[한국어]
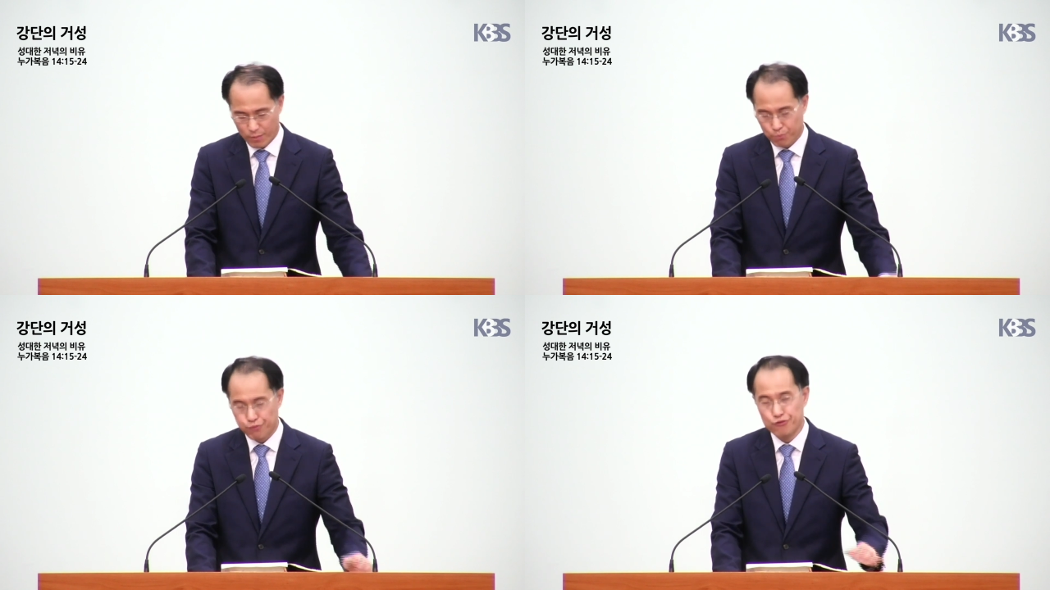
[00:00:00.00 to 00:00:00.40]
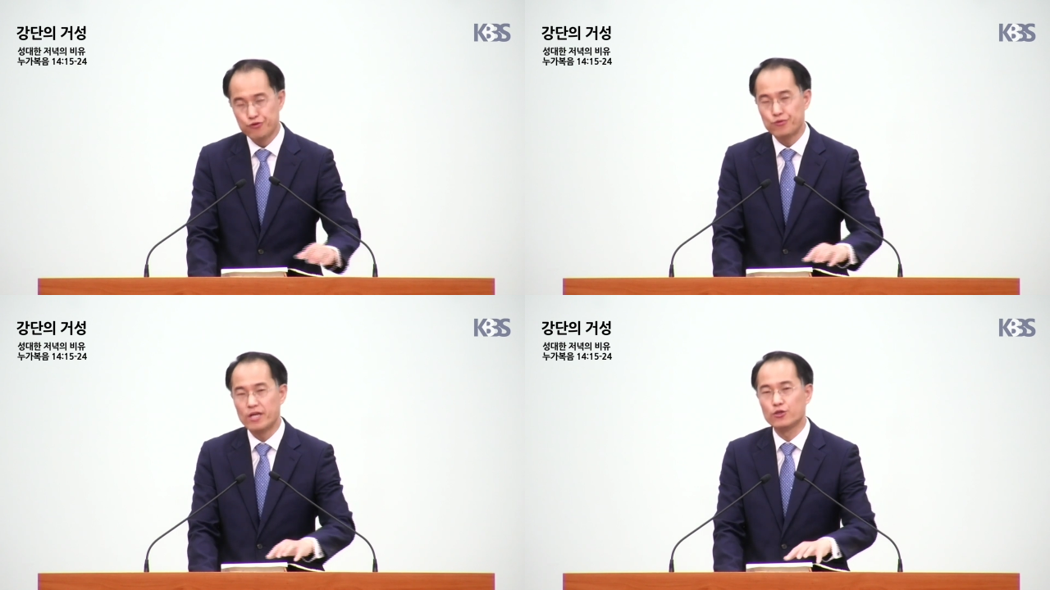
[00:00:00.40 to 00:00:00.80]

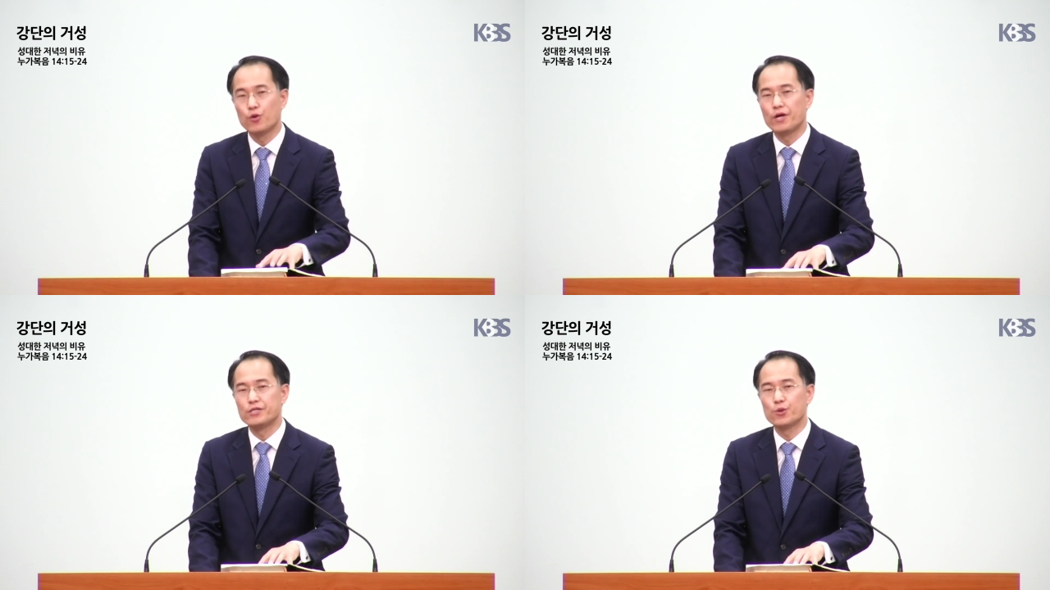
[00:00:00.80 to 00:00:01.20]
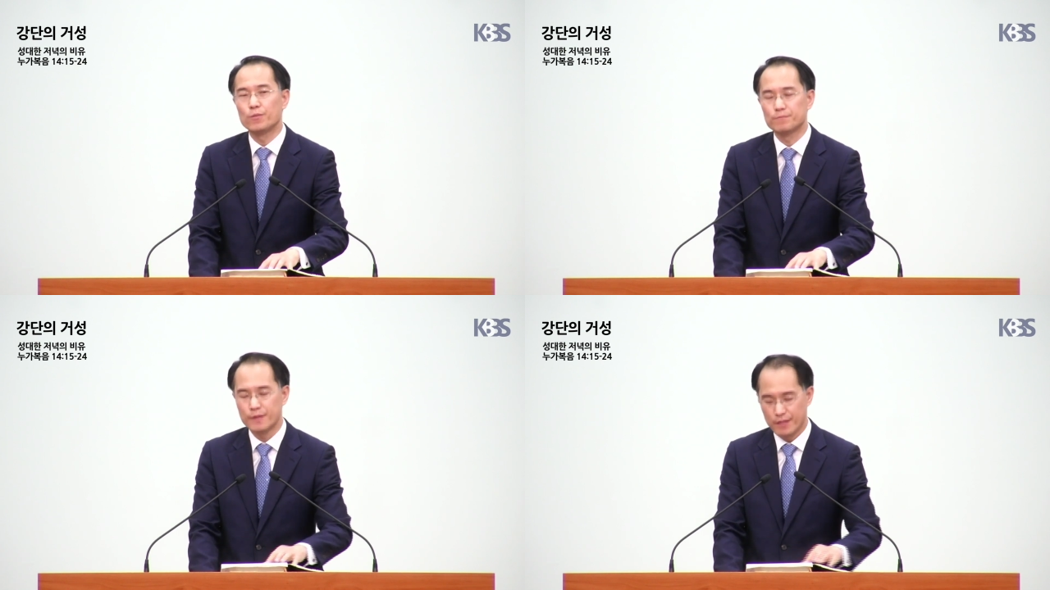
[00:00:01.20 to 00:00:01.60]
불순한 의도를 가지고
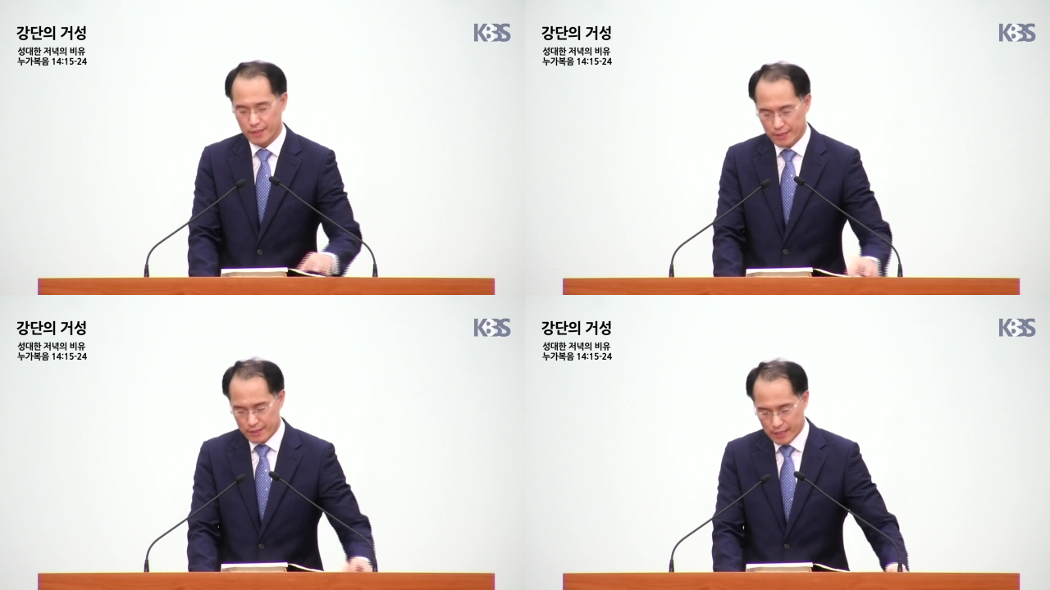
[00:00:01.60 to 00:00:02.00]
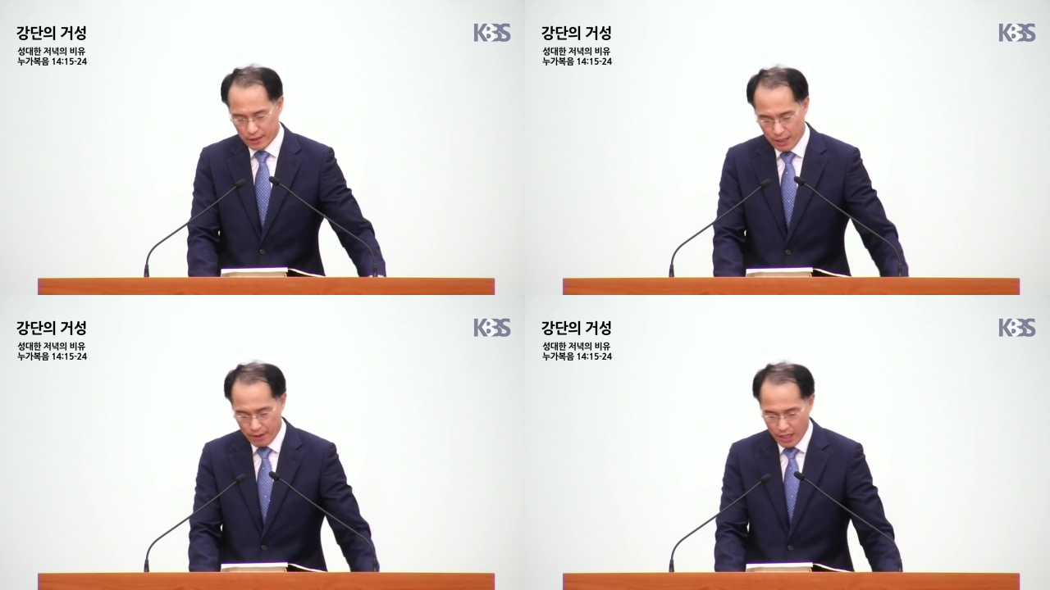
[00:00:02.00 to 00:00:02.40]

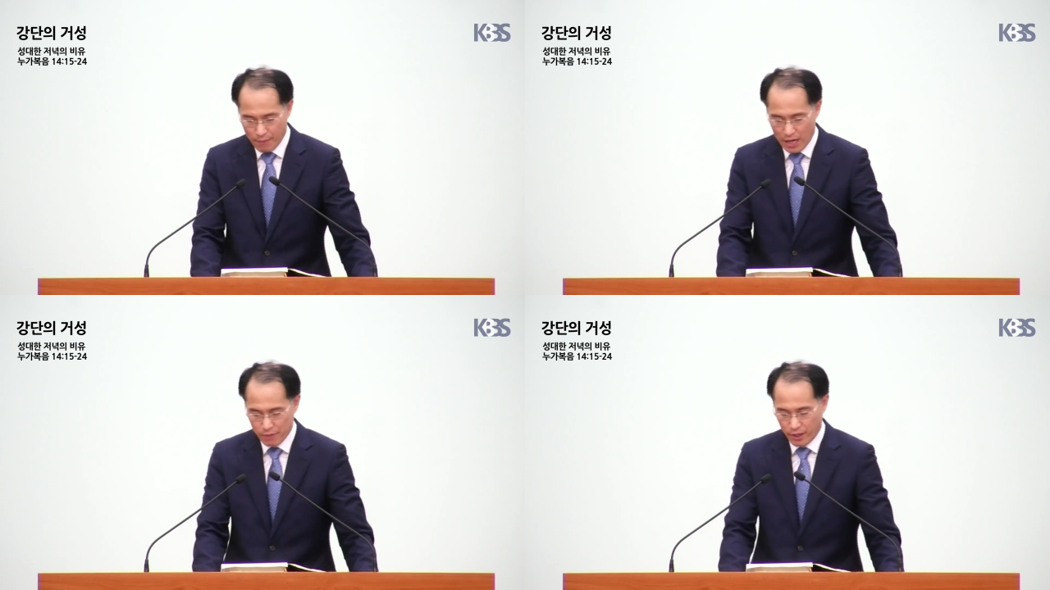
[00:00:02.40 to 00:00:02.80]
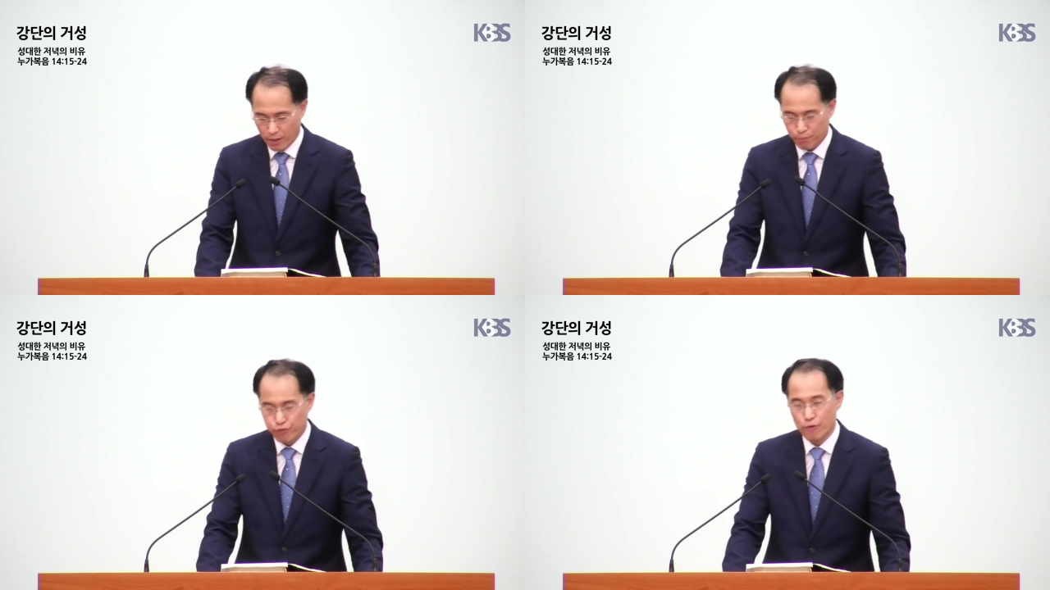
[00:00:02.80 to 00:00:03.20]
상대방의 마음에
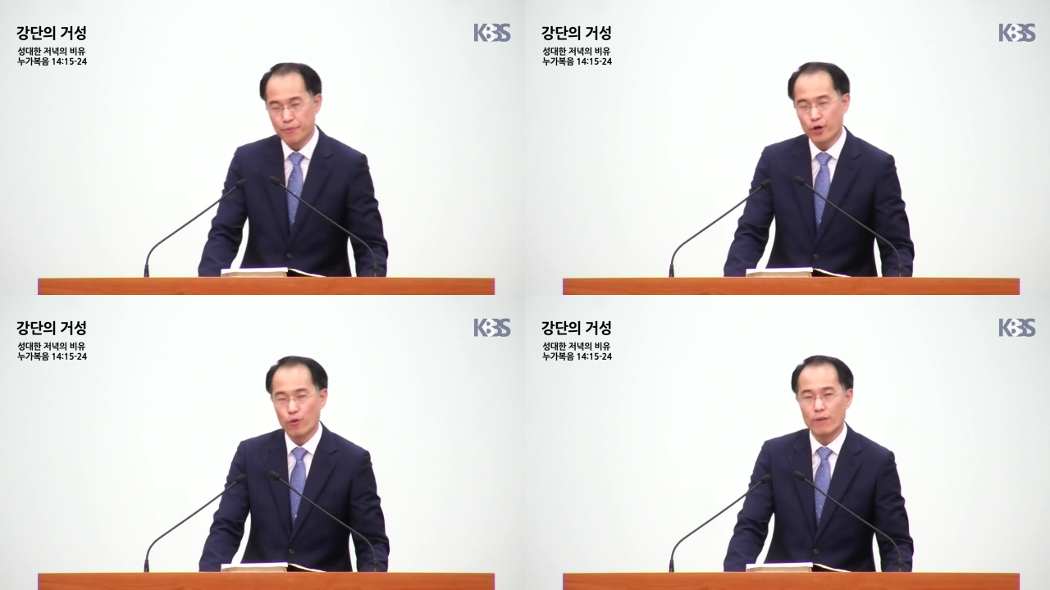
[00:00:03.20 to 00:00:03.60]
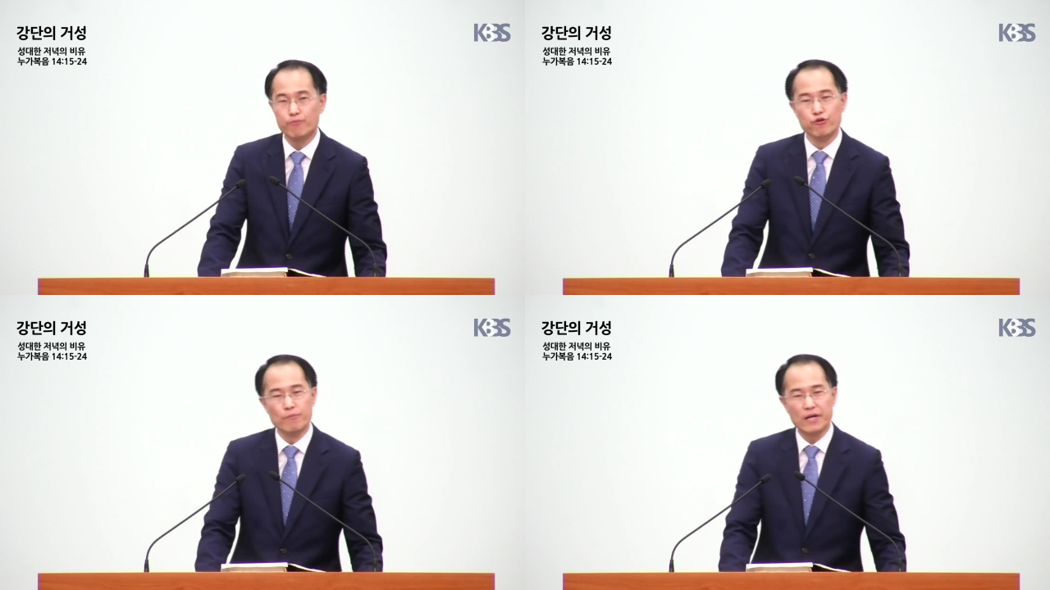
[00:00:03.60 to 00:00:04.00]
불평과
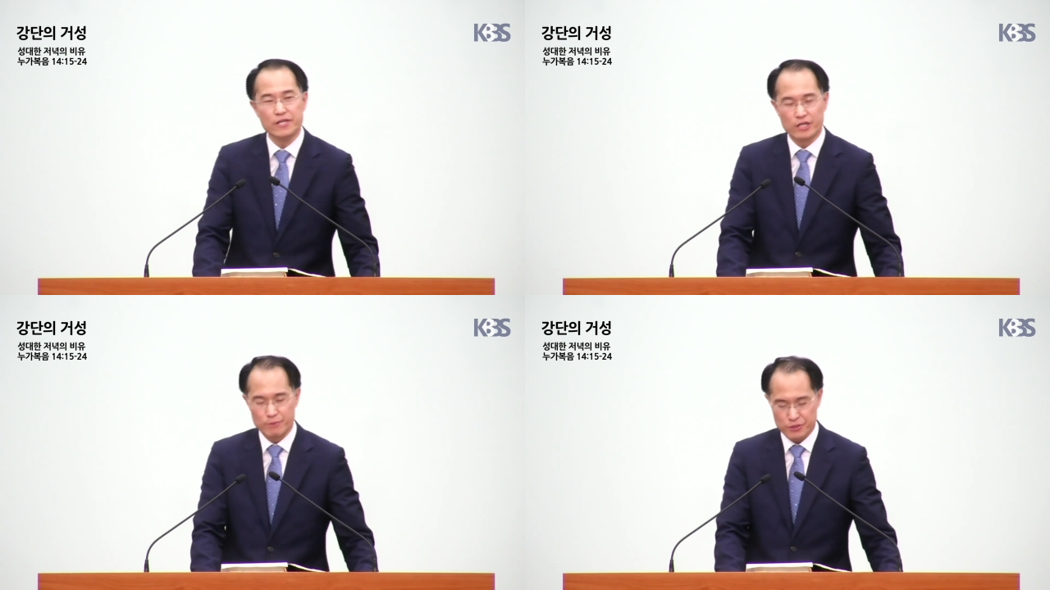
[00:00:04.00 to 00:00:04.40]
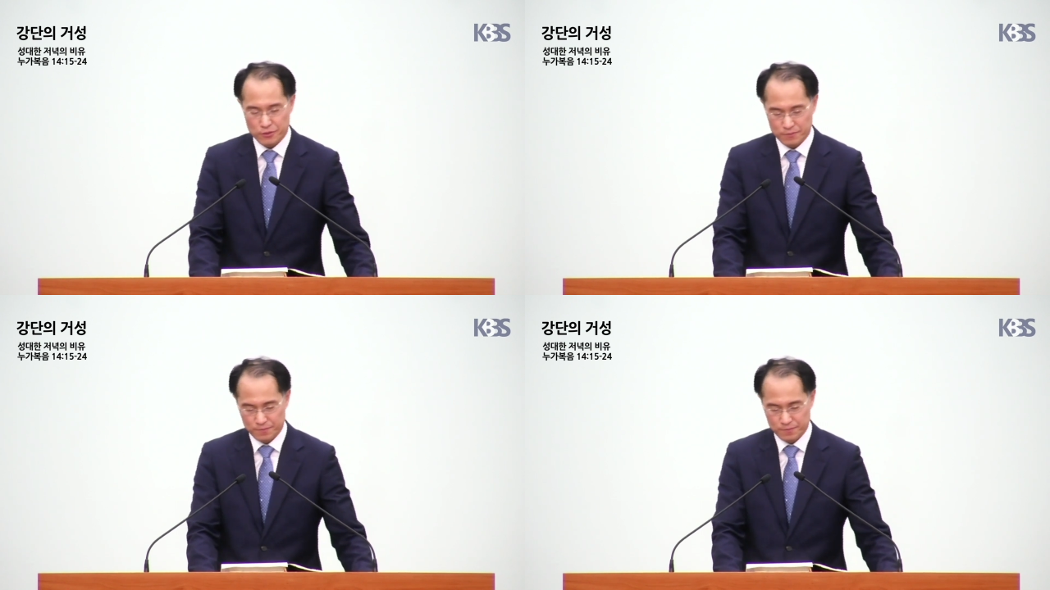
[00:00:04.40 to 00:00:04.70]
불만을 일으키면서